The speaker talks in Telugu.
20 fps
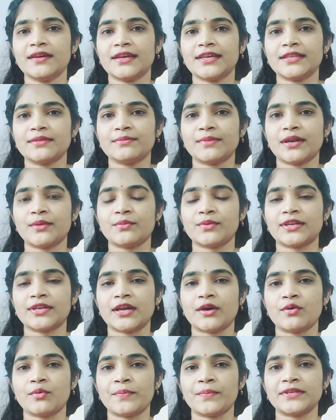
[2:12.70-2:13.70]
ఇది మనం
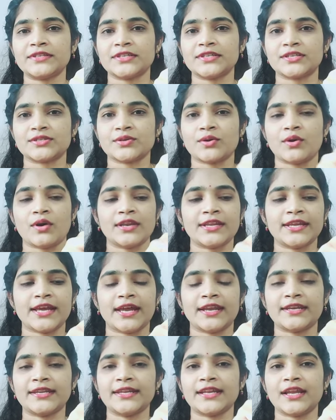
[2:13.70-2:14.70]
ఇలా ఓపెన్ చేసుకోవాలి
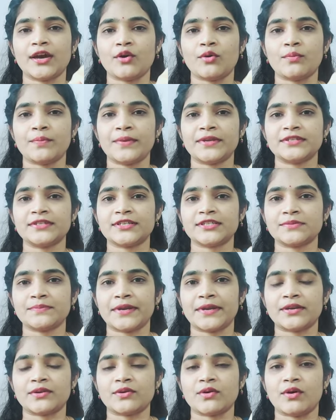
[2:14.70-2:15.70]
అన్నీ ఇలా ఓపెన్ చేసి
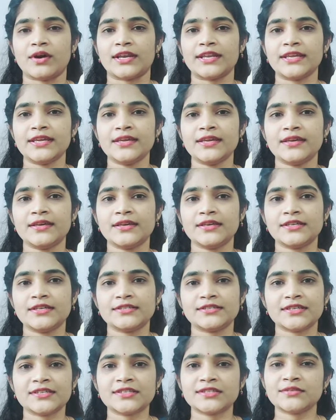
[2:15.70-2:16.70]
పెట్టుకోవాలి
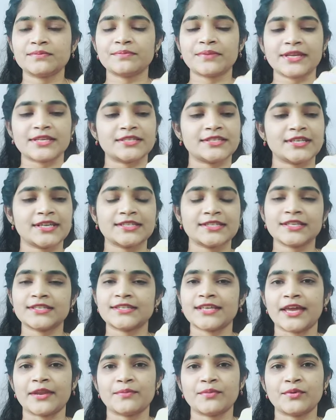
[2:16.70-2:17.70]
జస్ట్ ప్రెస్ చేస్తే
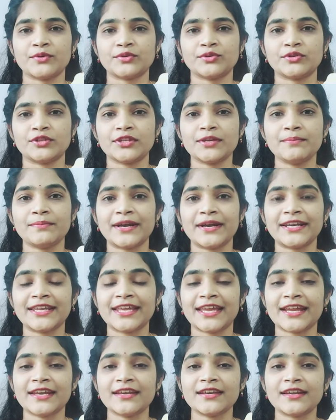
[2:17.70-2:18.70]
సరిపోతుంది బట్
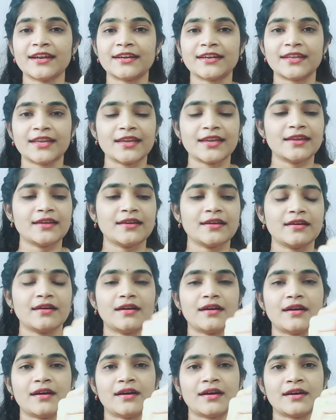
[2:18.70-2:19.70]
ఏంటంటే
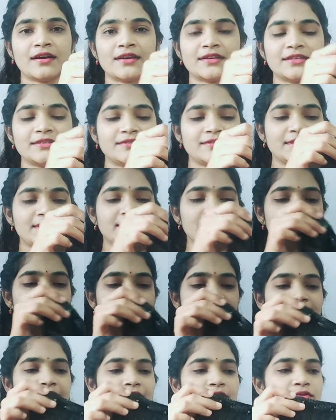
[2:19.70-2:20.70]

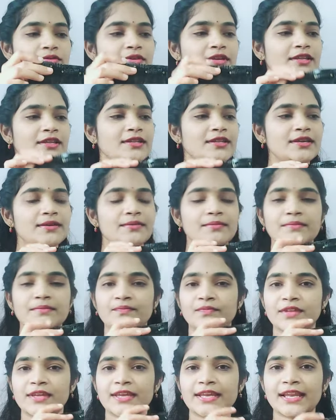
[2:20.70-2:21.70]
ఈజీగానే ఉంటుంది
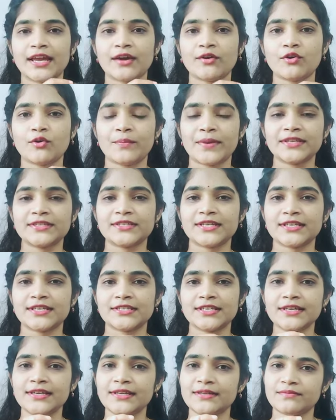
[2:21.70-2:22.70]
ఇలా ఓపెన్
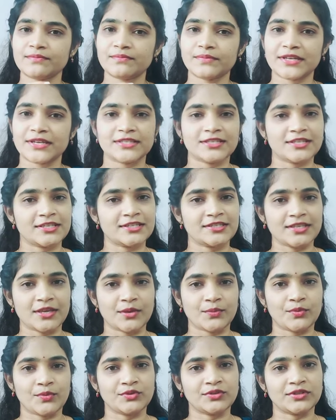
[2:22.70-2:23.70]
చేసి ప్రెస్ చేస్తే
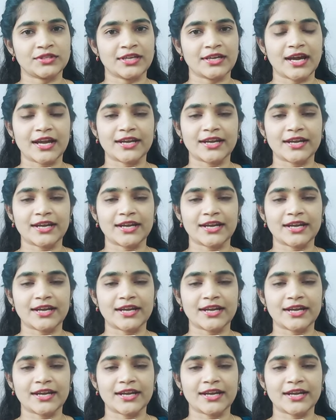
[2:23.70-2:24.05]
సరిపోతుంది